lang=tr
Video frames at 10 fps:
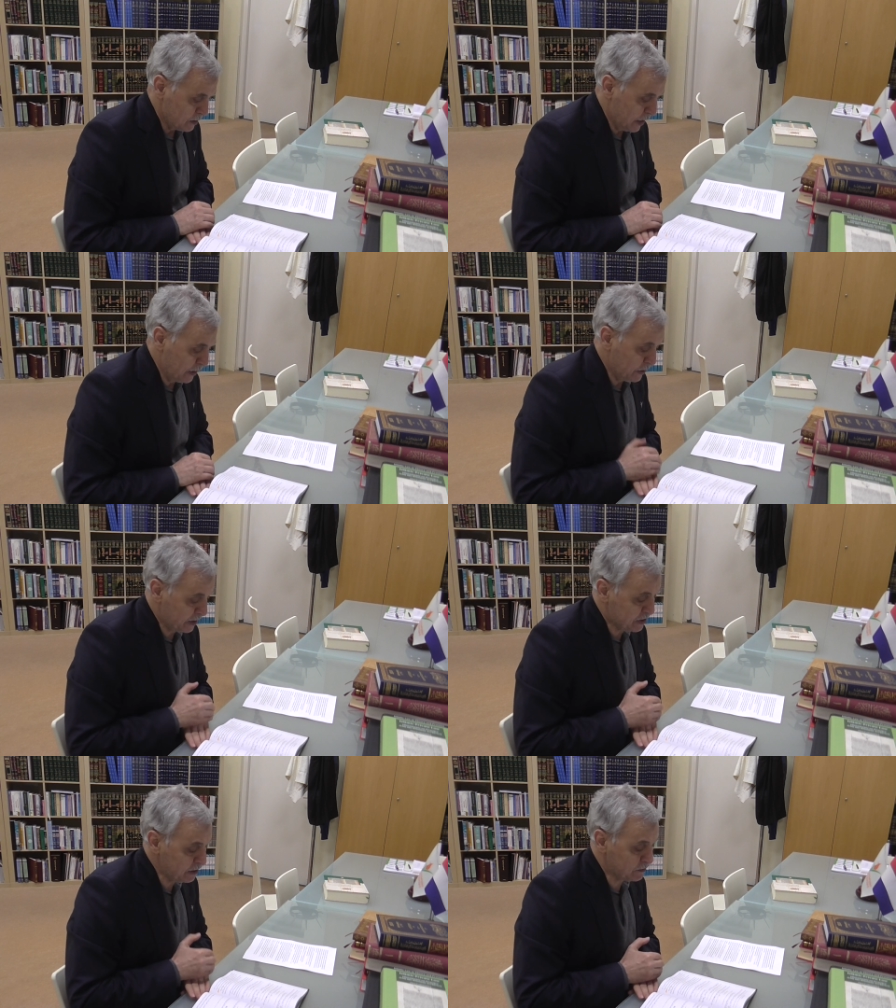Yani
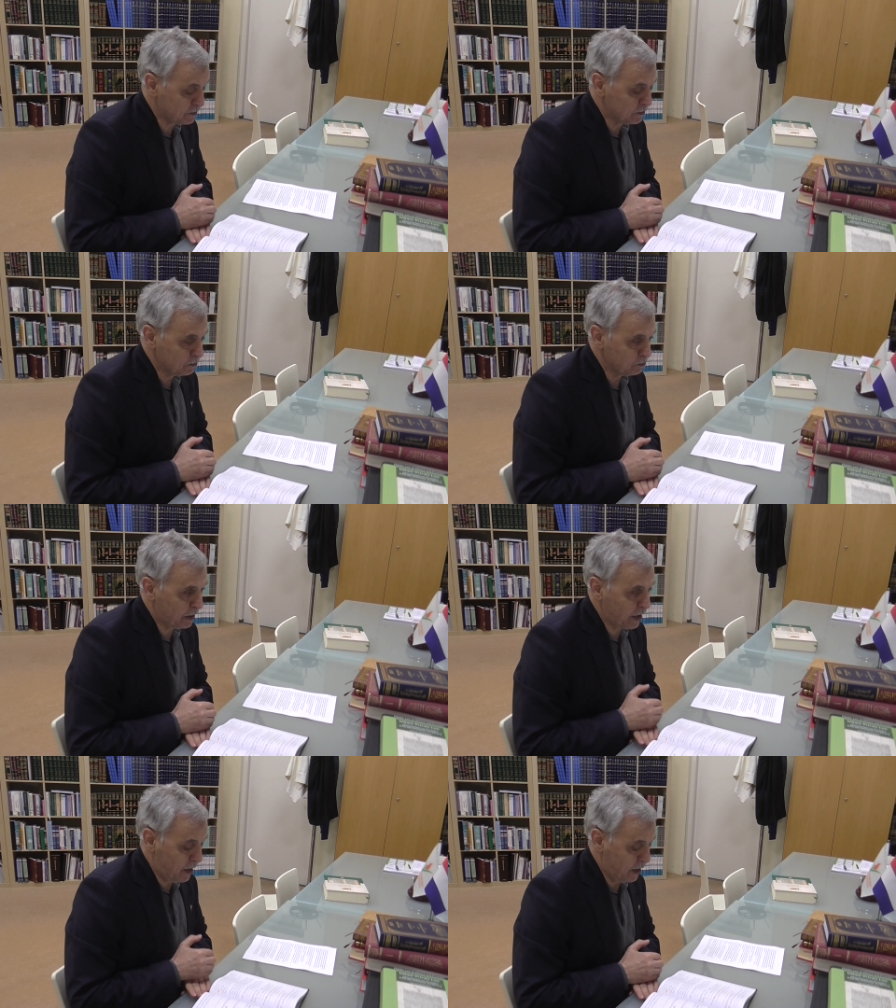nakit
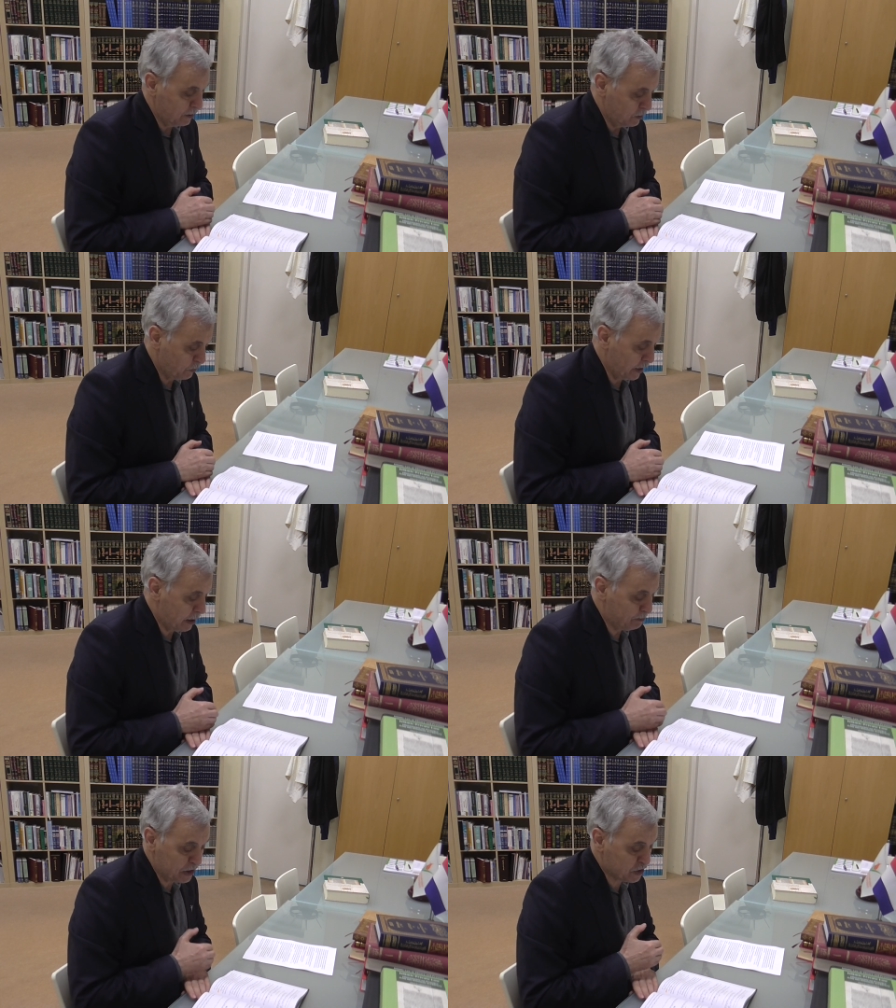para
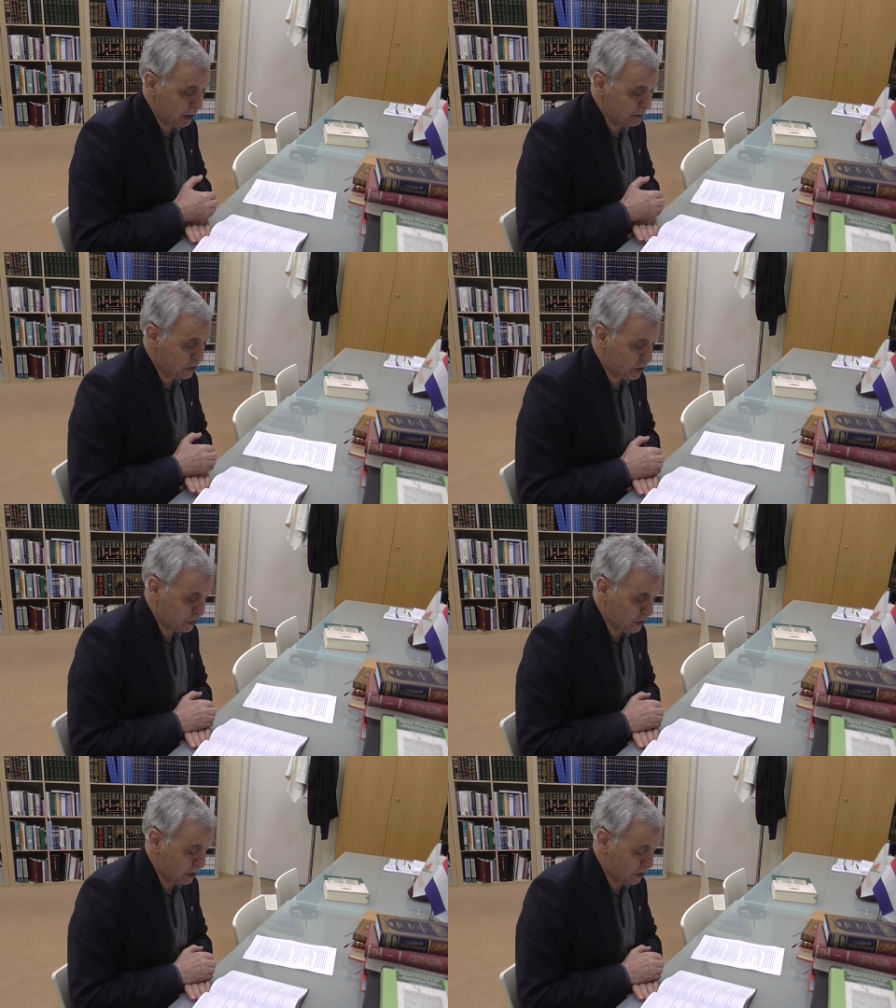veya başka bir
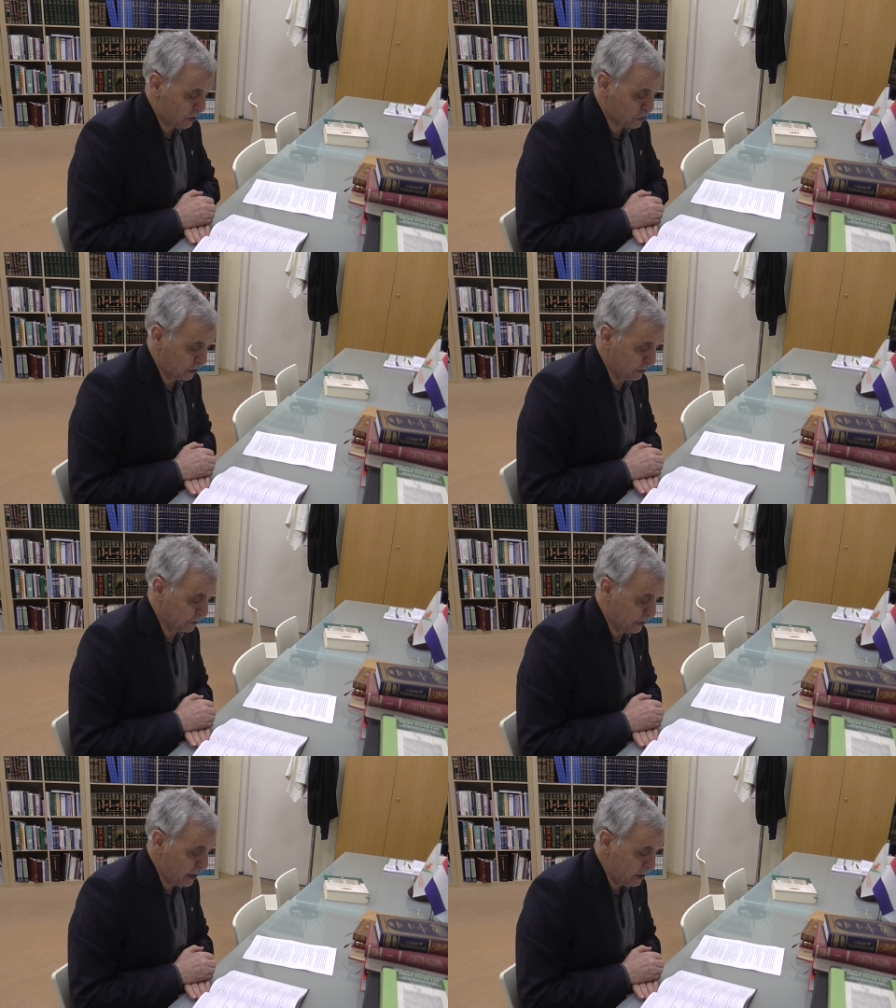şey
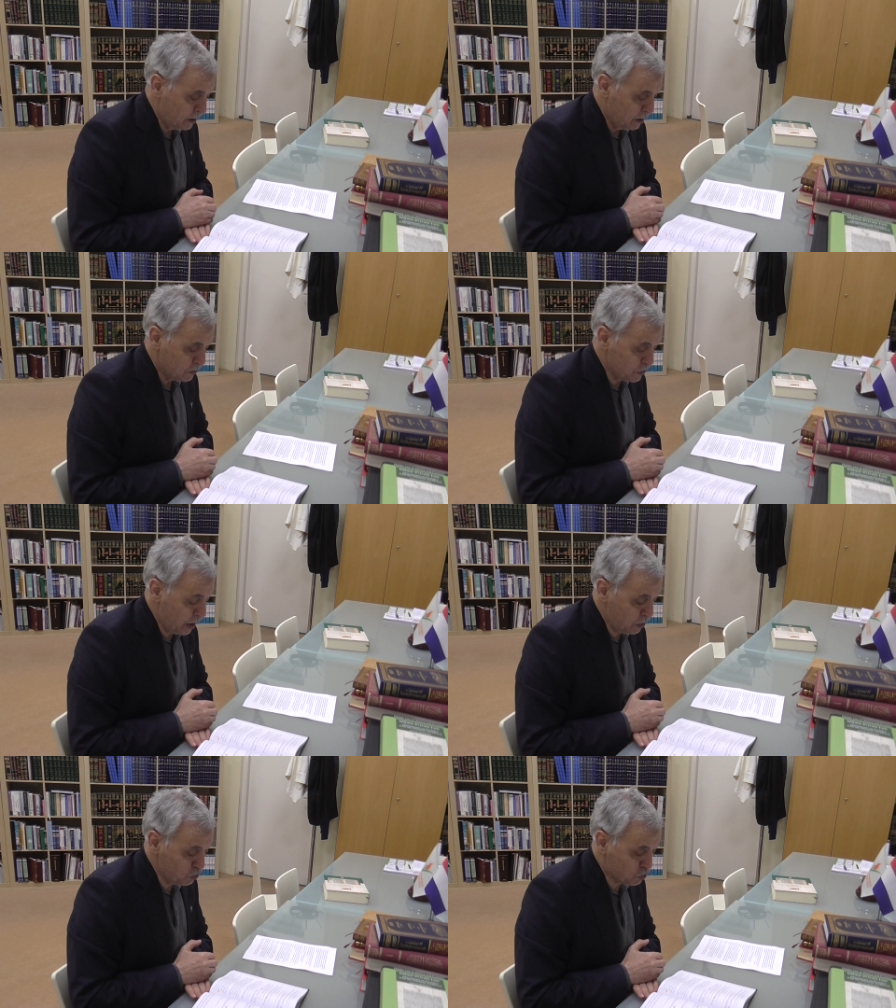karşılığında
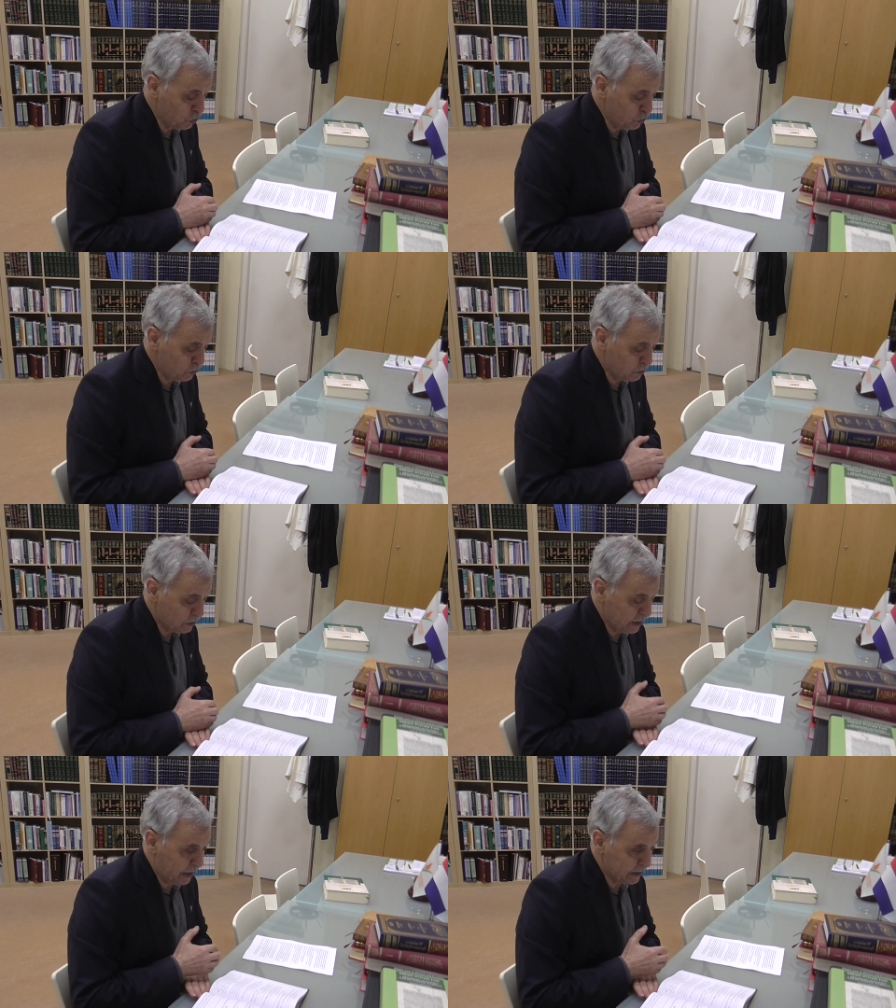Yeryüzünün
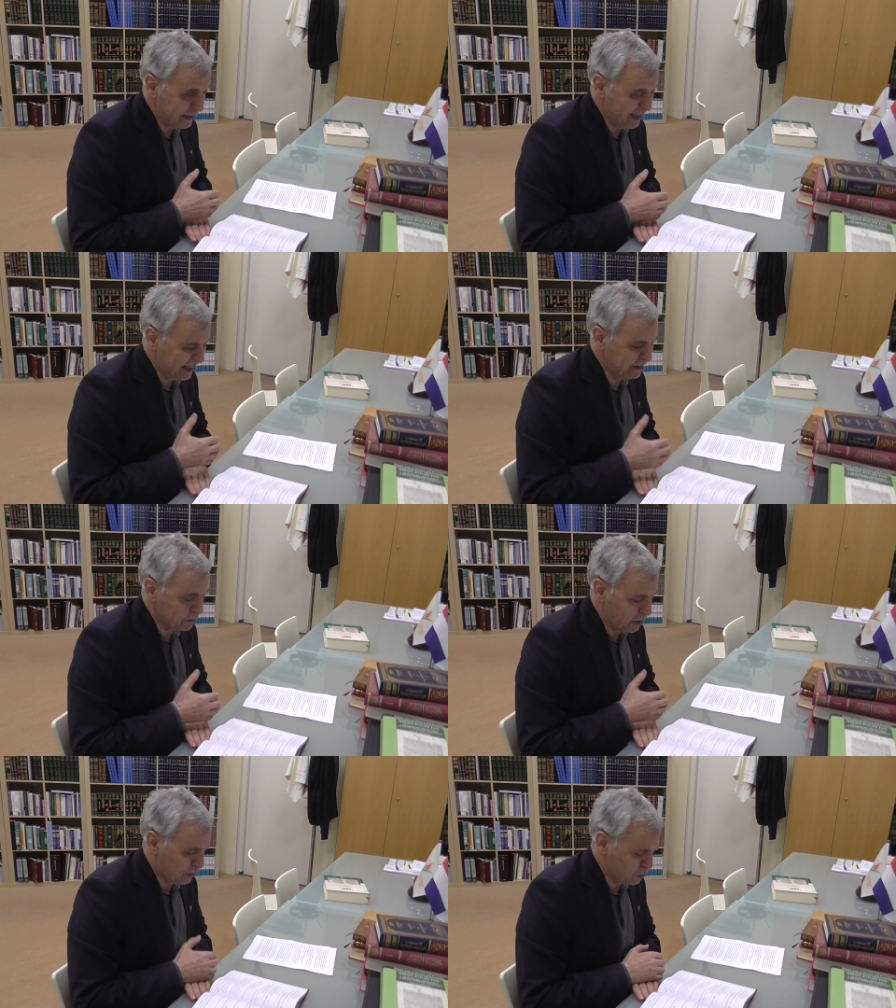yani
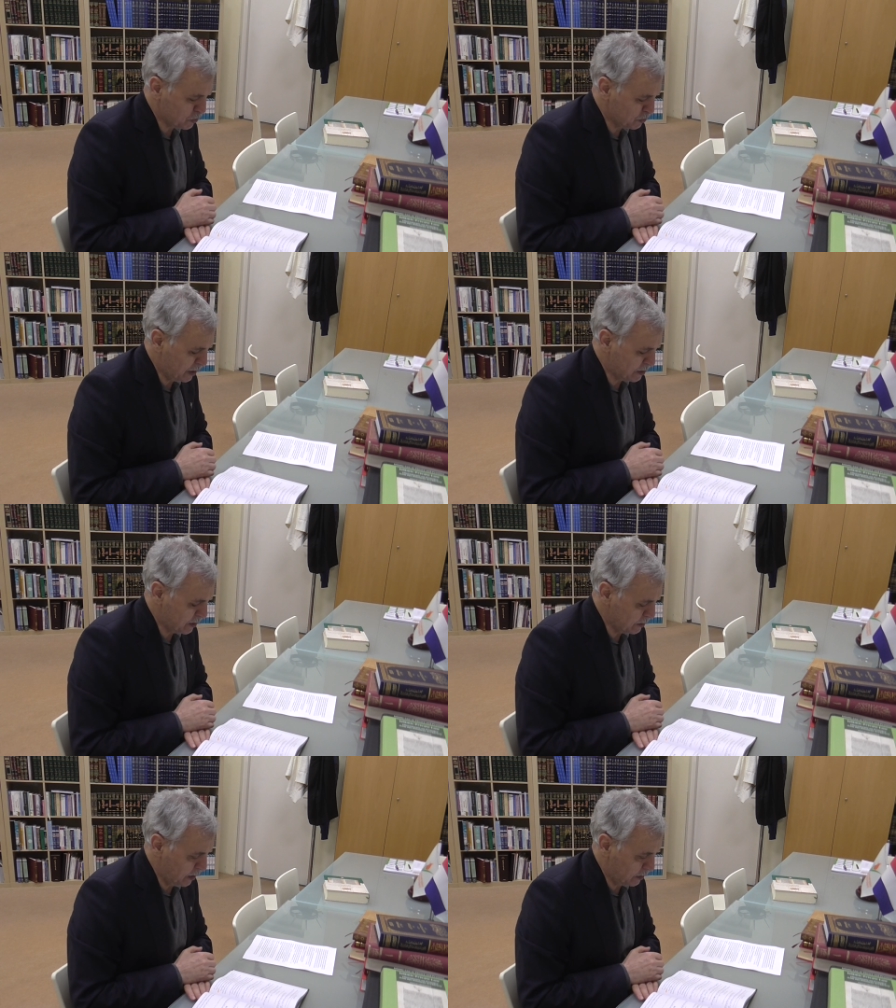yerin yeryüzü
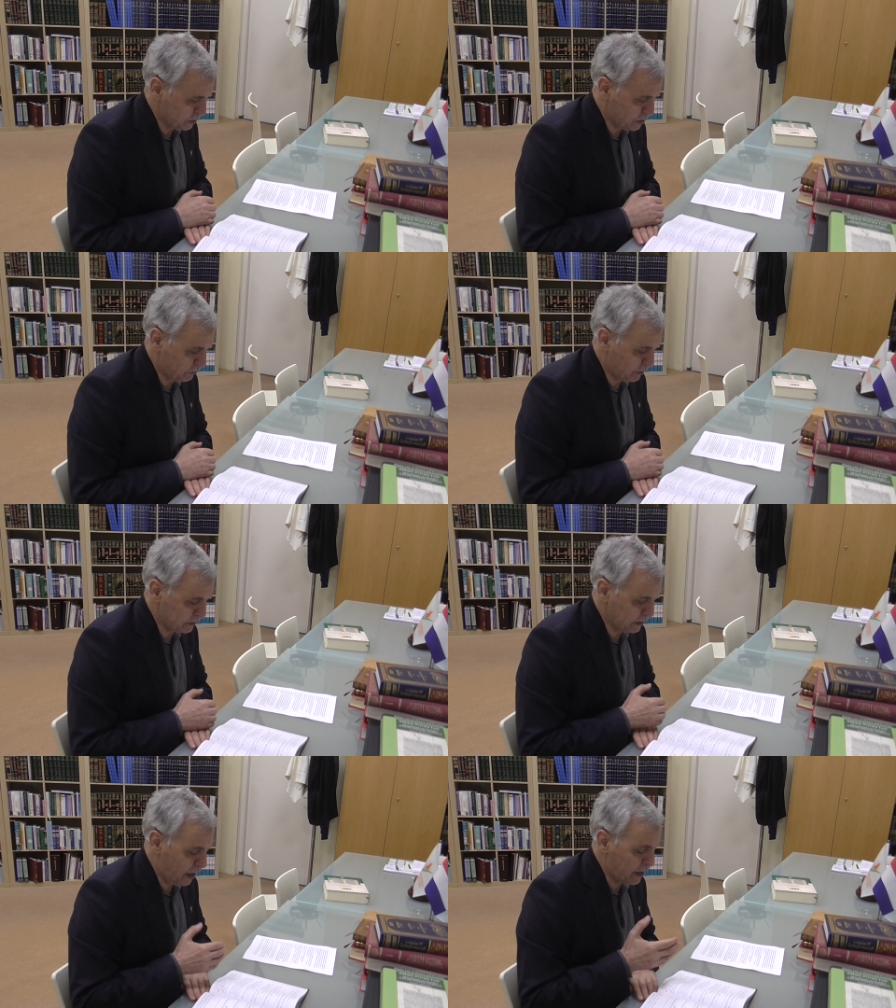derken yanlış ifade.